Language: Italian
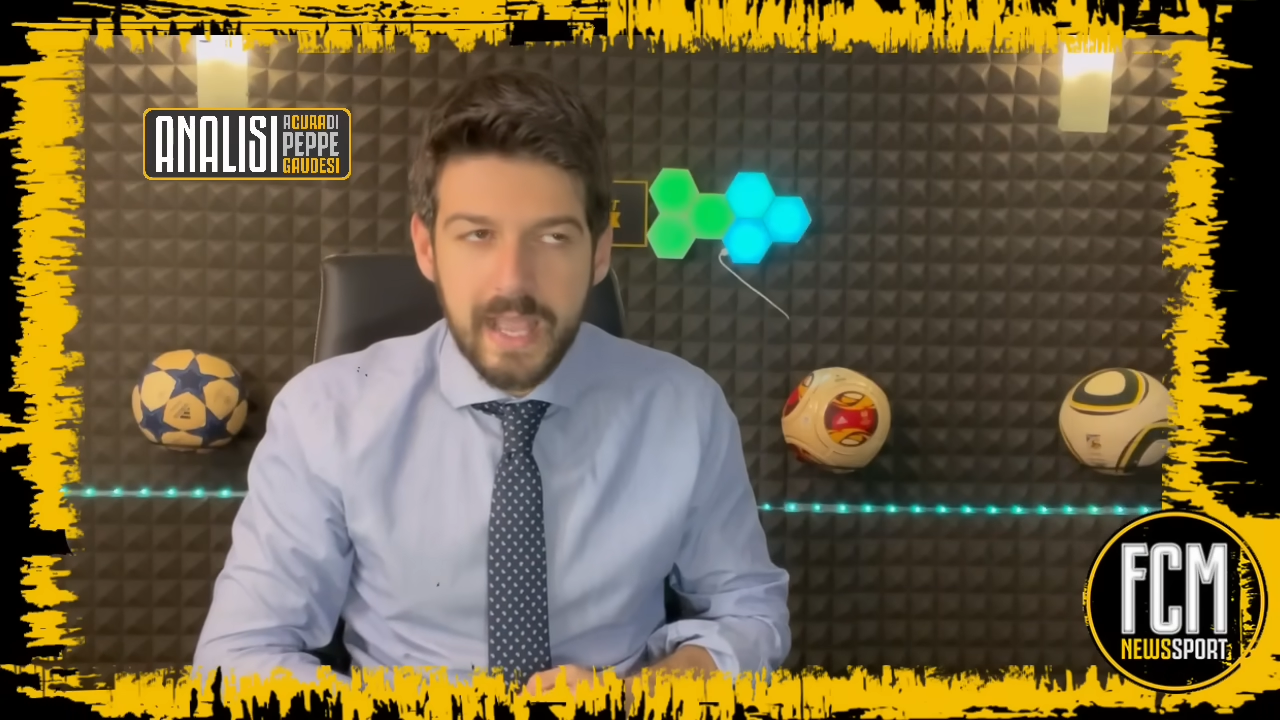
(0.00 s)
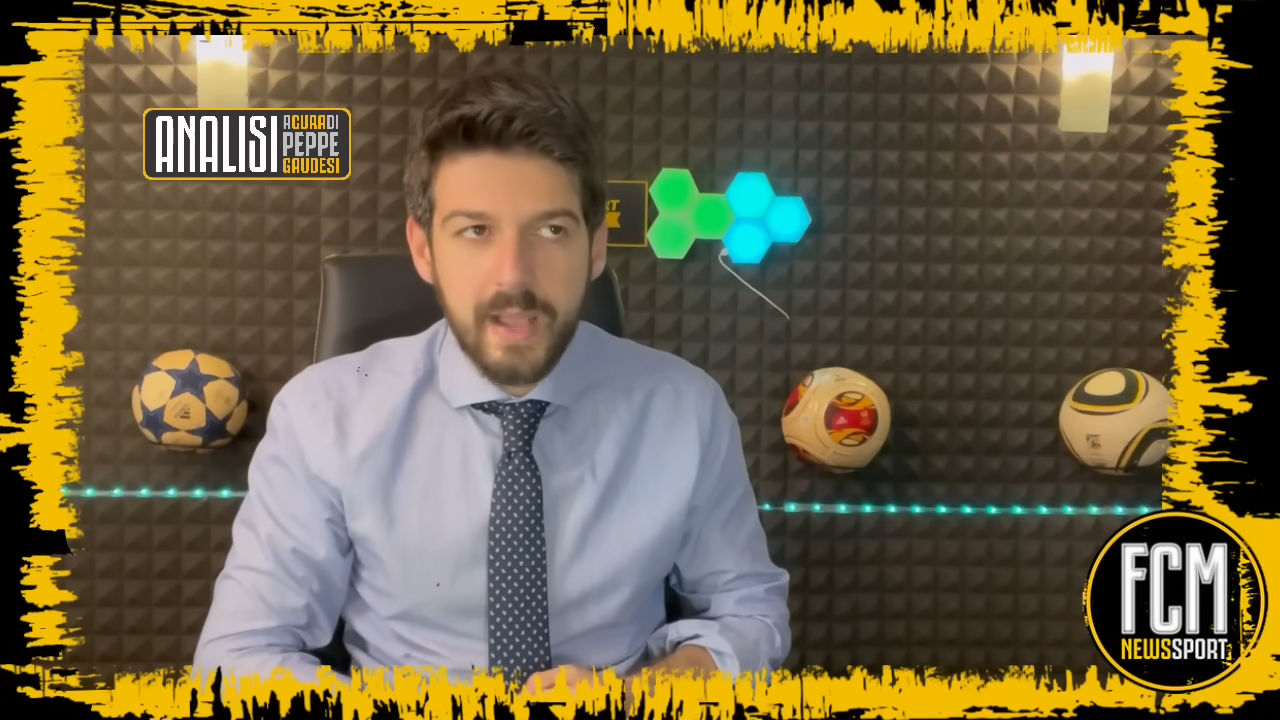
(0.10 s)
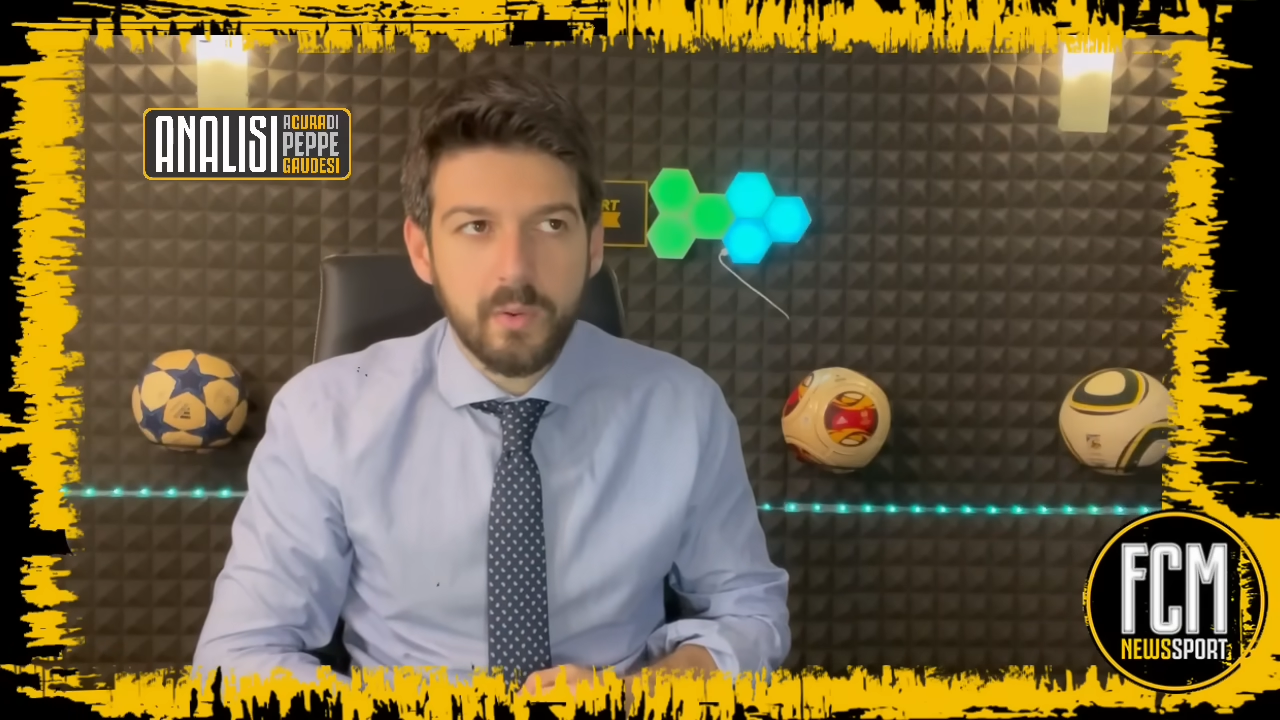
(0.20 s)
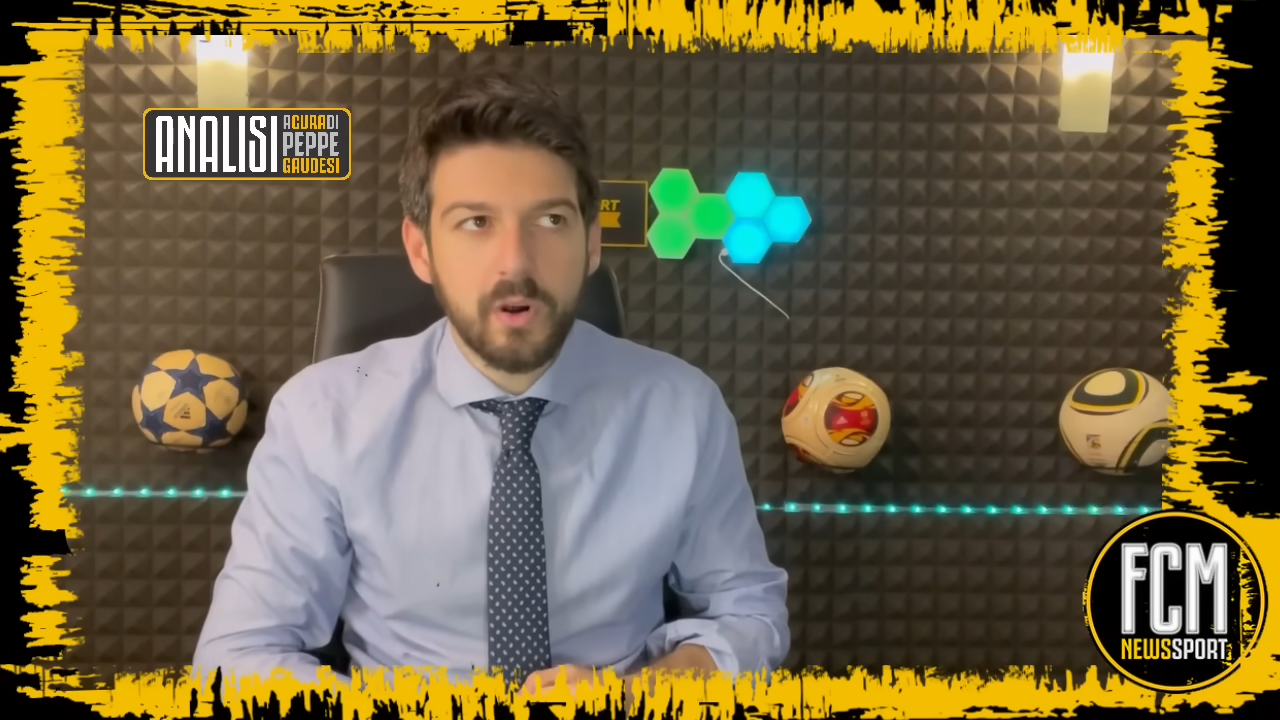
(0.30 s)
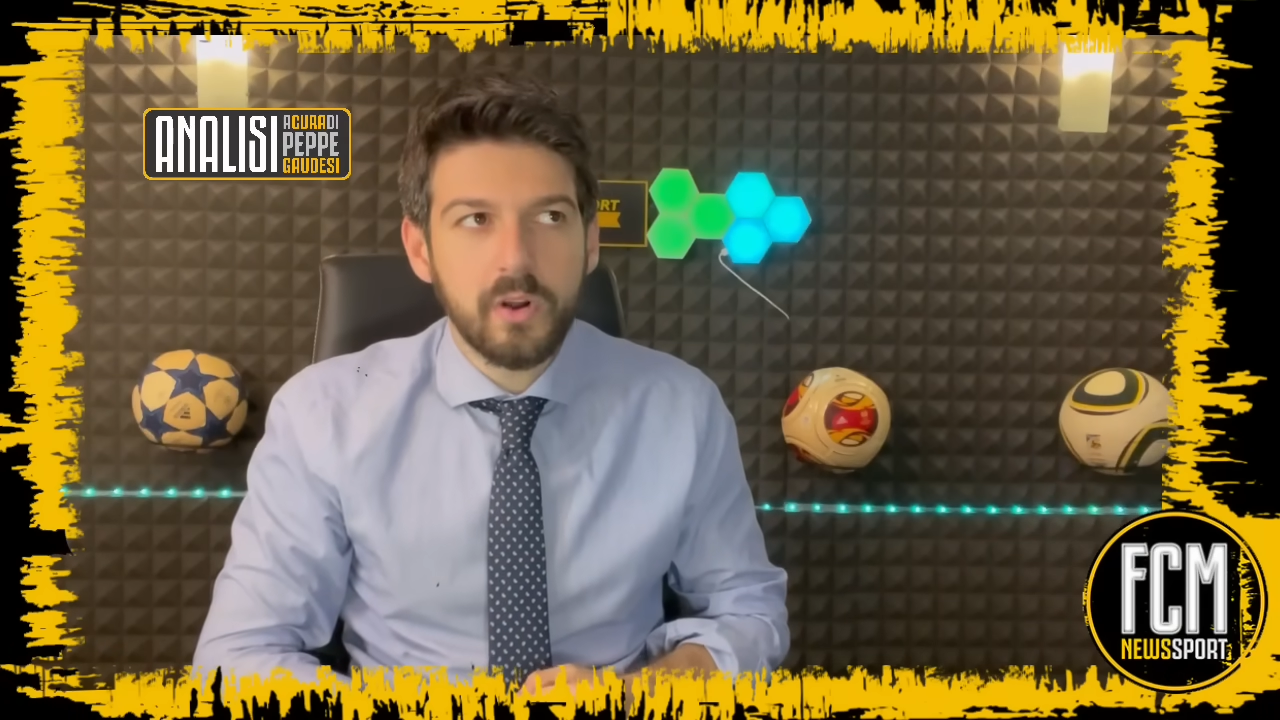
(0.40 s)

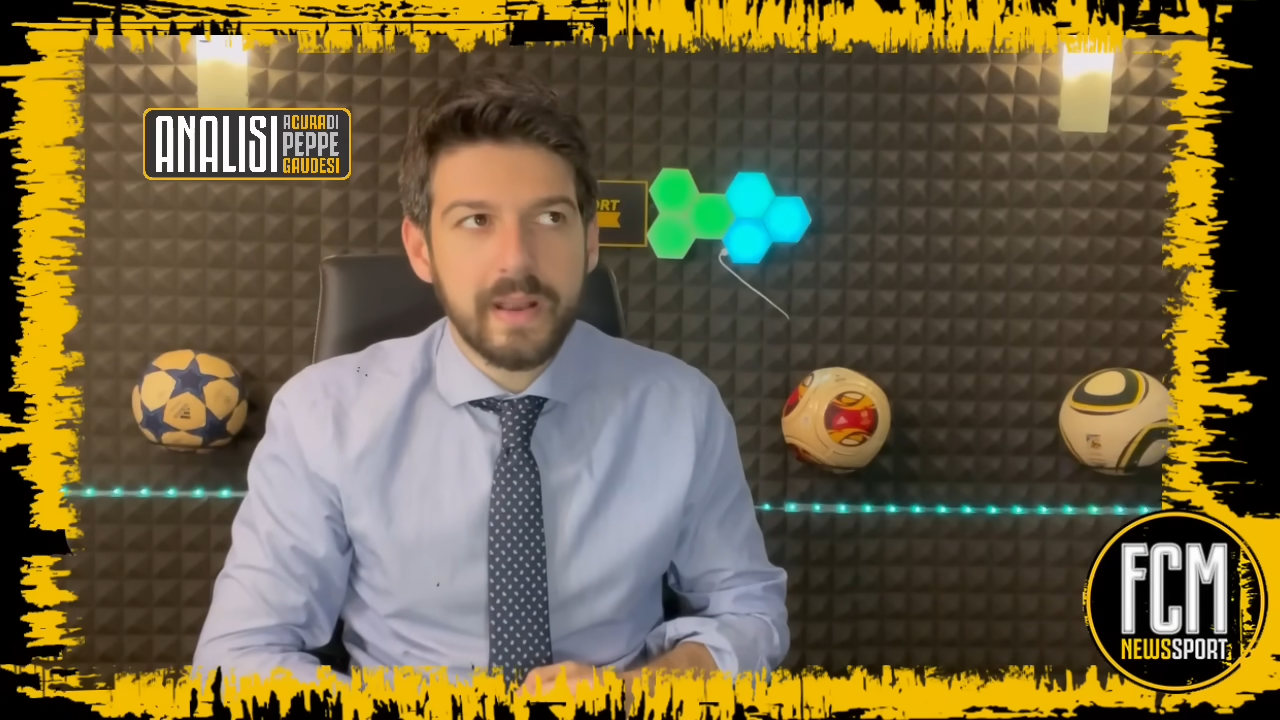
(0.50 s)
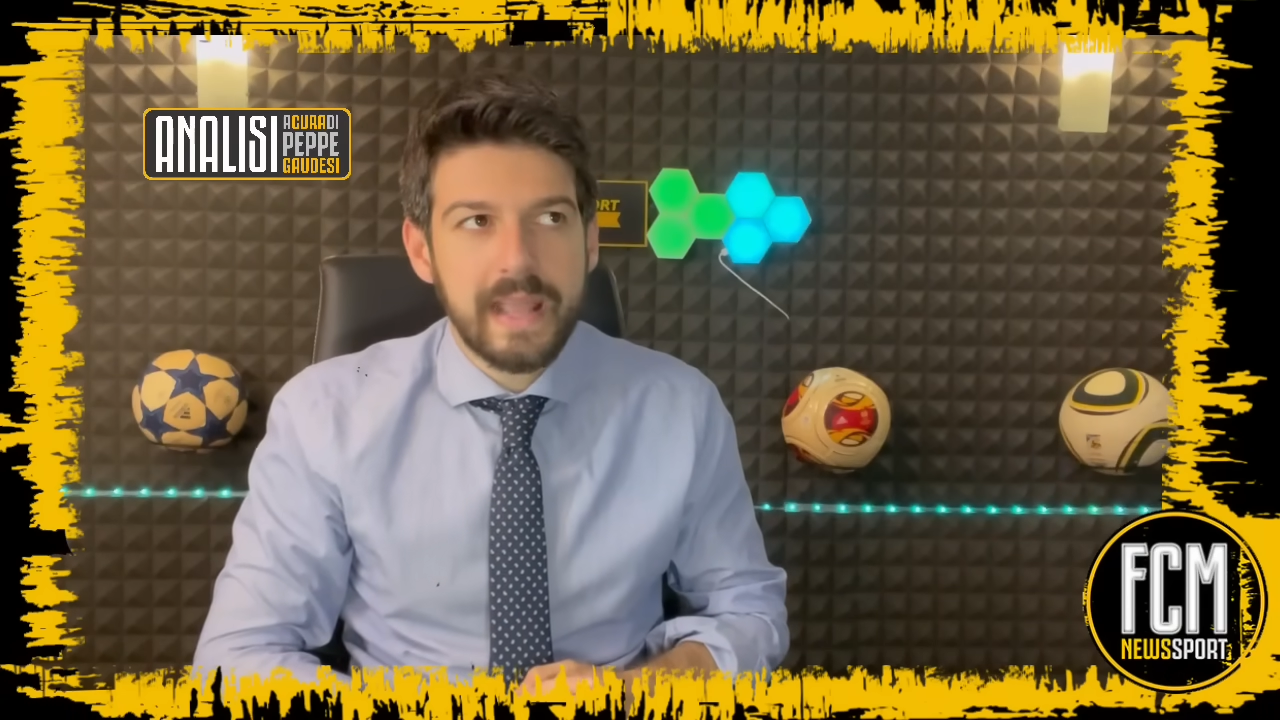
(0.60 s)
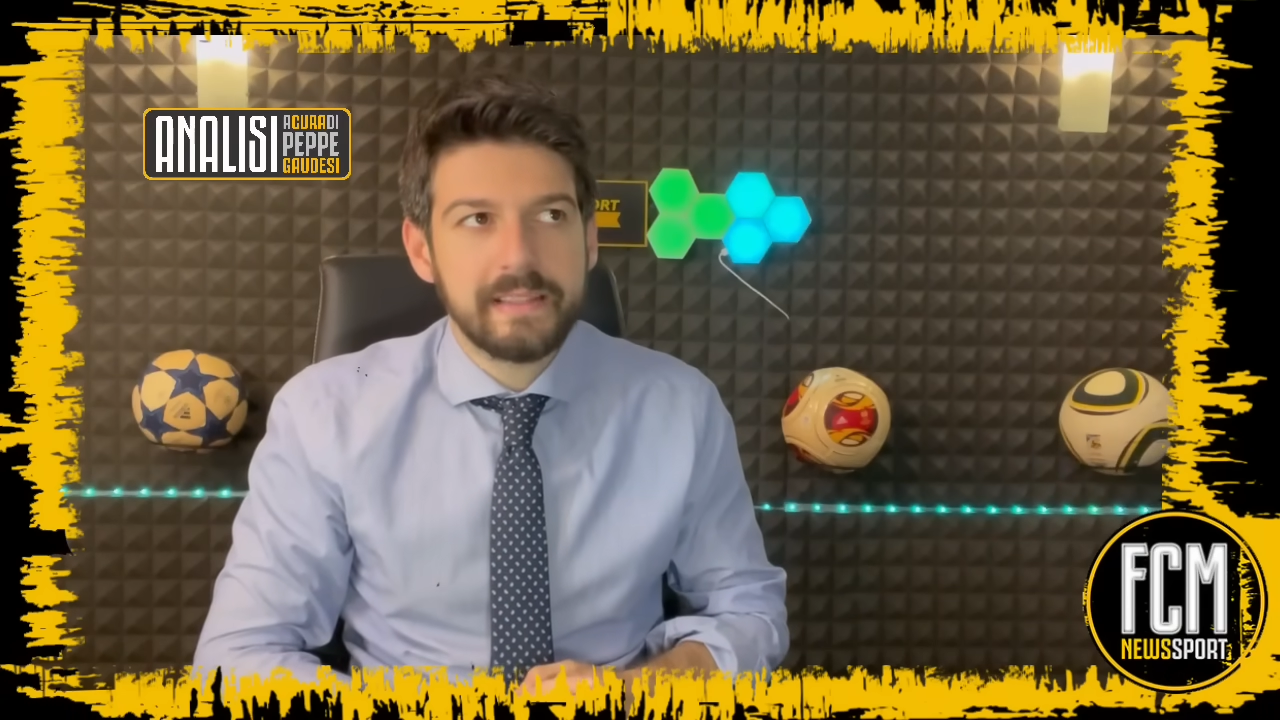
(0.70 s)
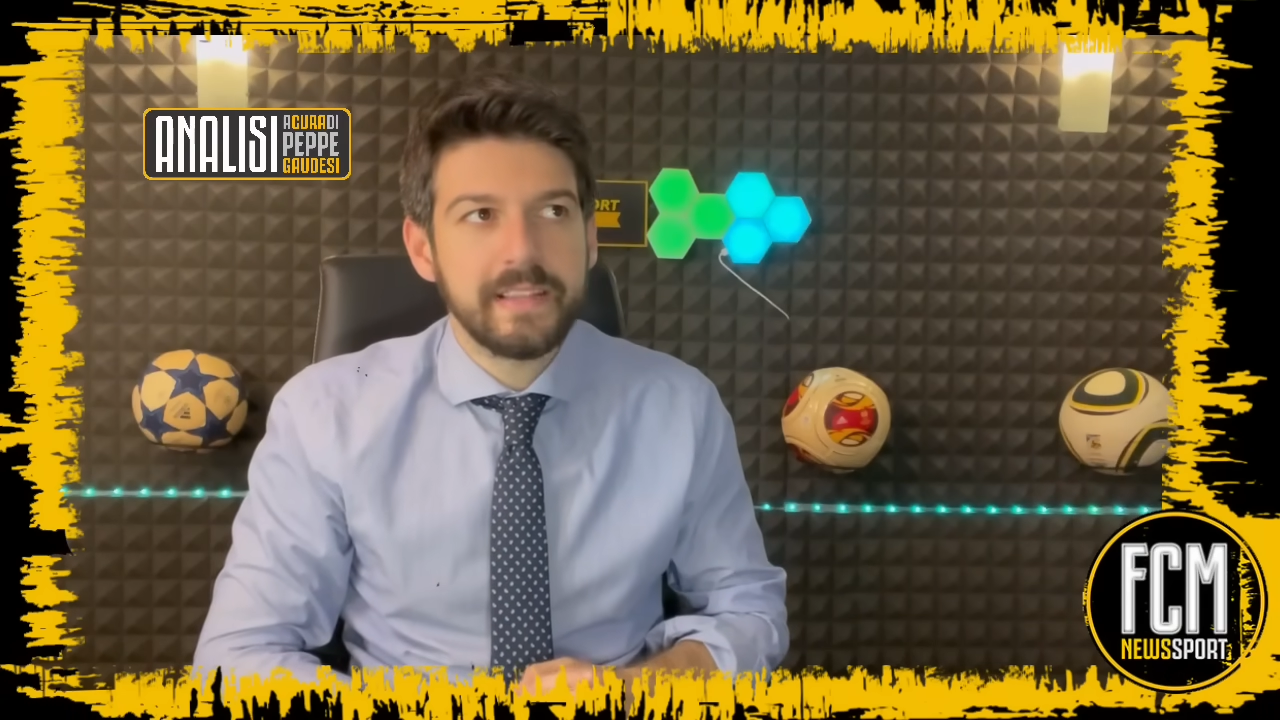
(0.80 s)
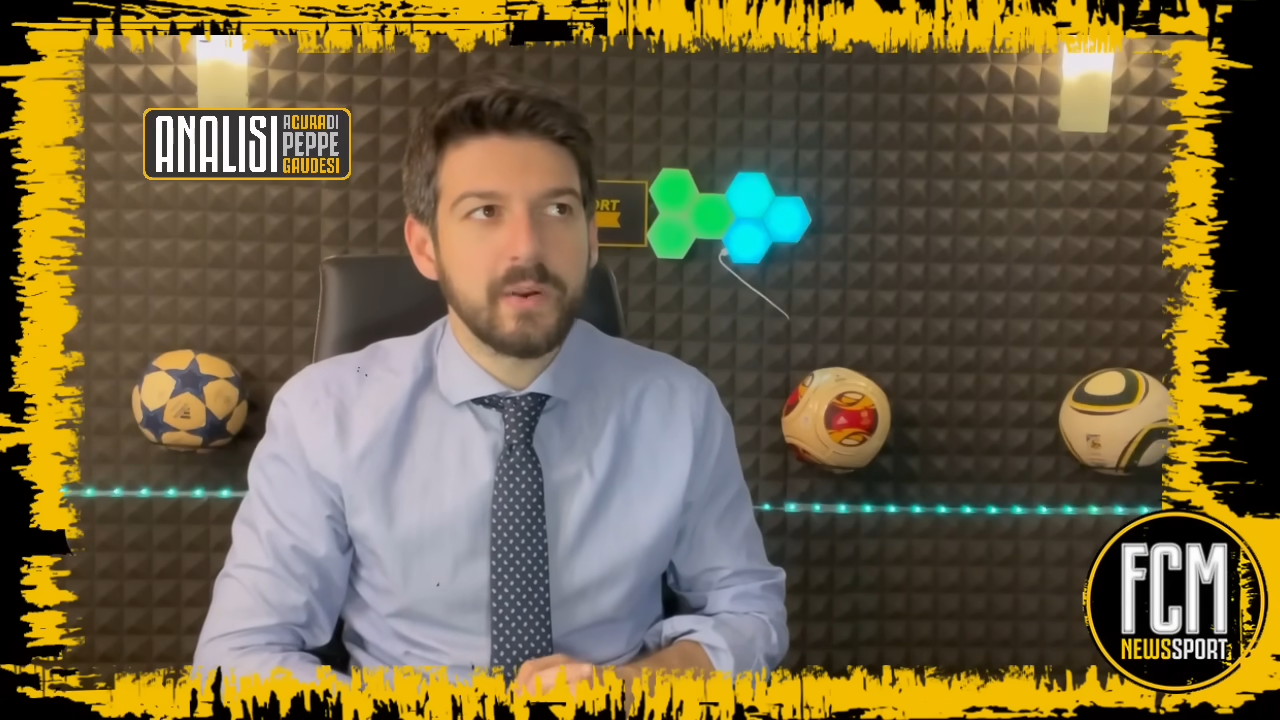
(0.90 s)
euro
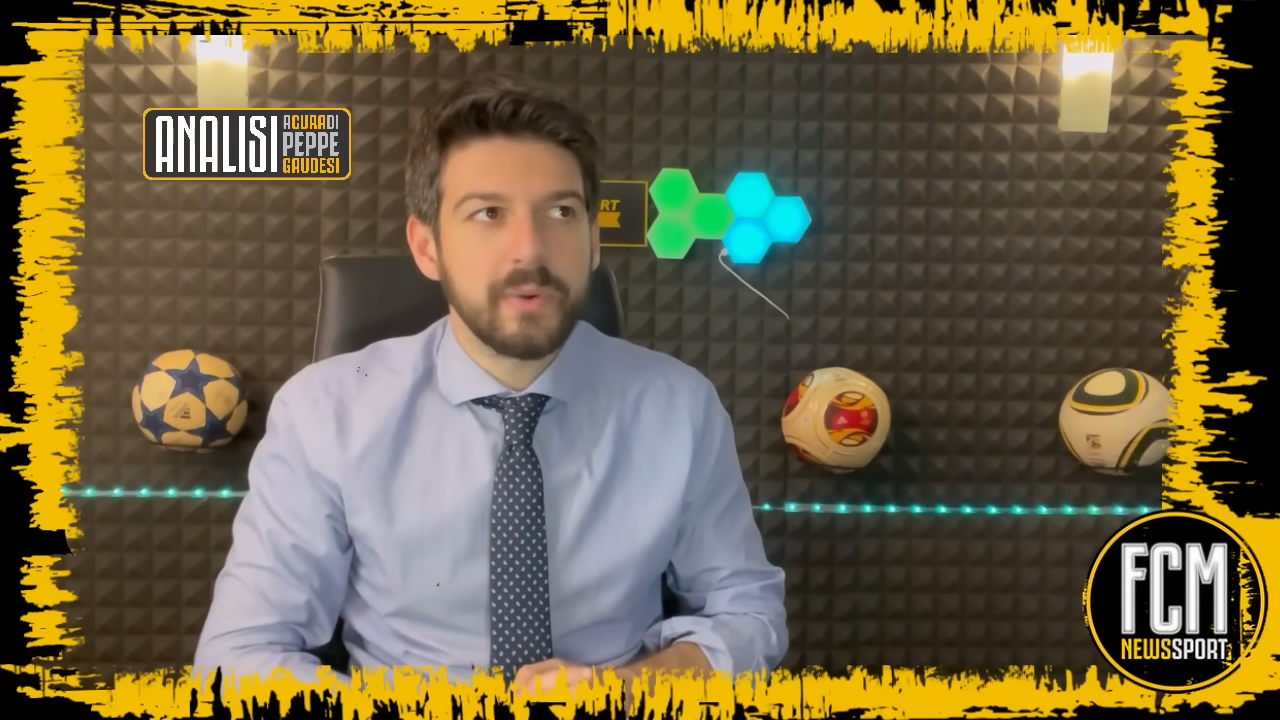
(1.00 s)
netti e